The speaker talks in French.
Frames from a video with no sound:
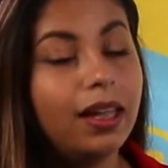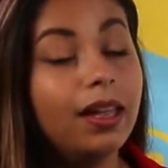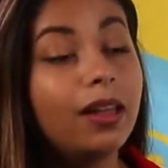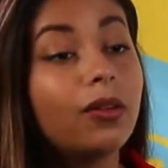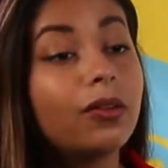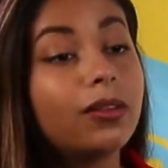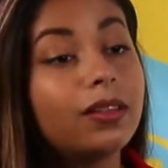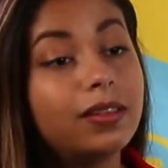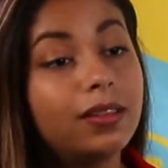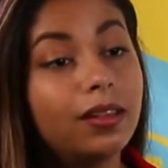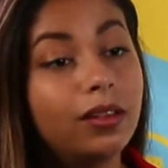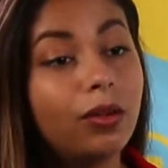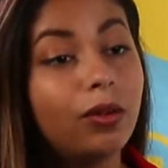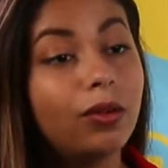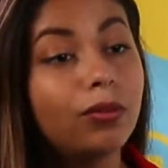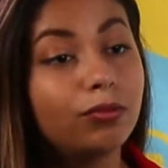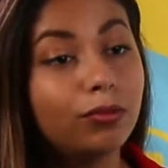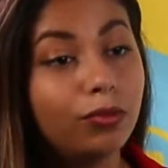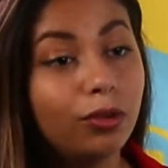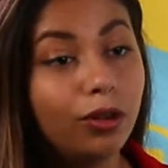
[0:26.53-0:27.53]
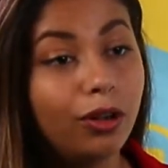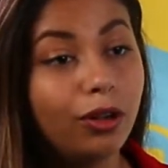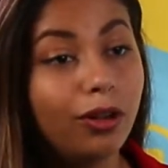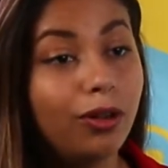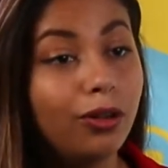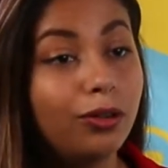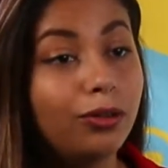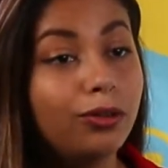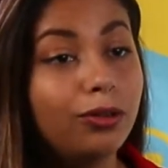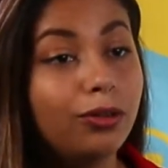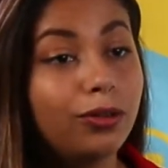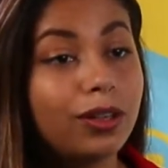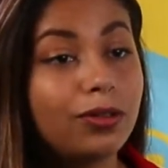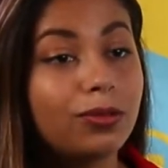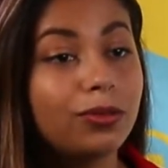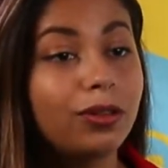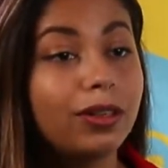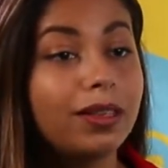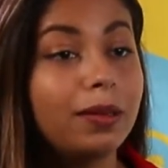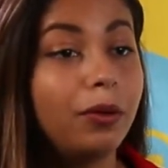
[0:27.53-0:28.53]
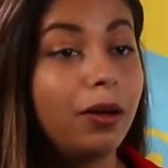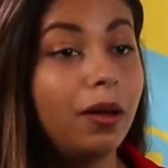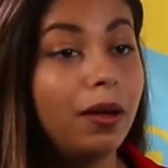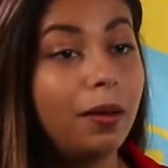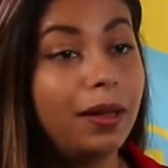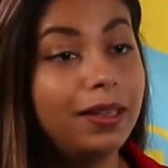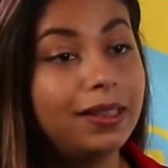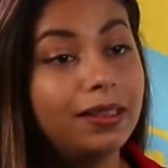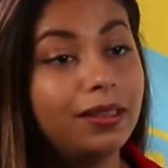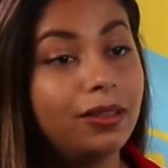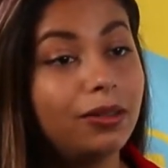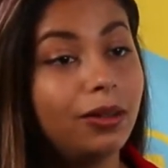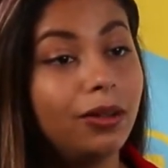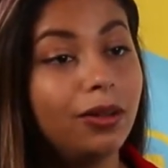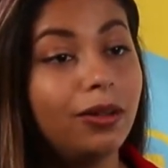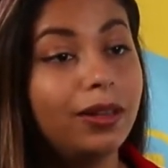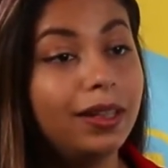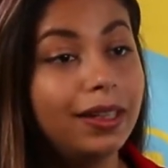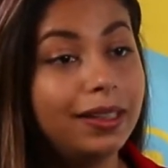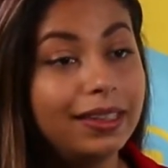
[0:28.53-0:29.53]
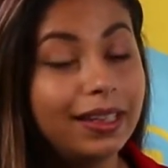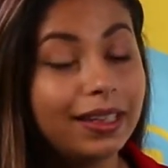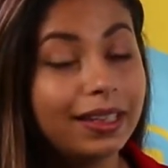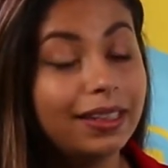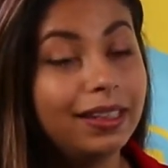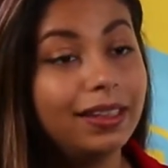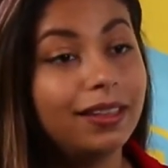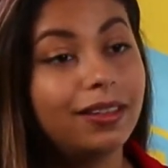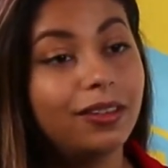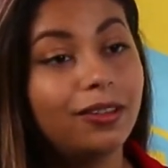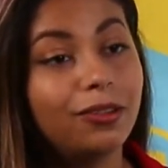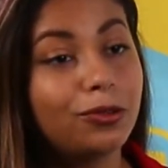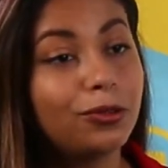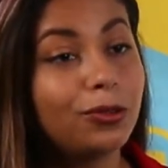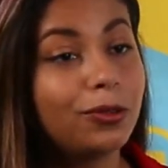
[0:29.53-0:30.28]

et en essayant de résoudre des problématiques techniques,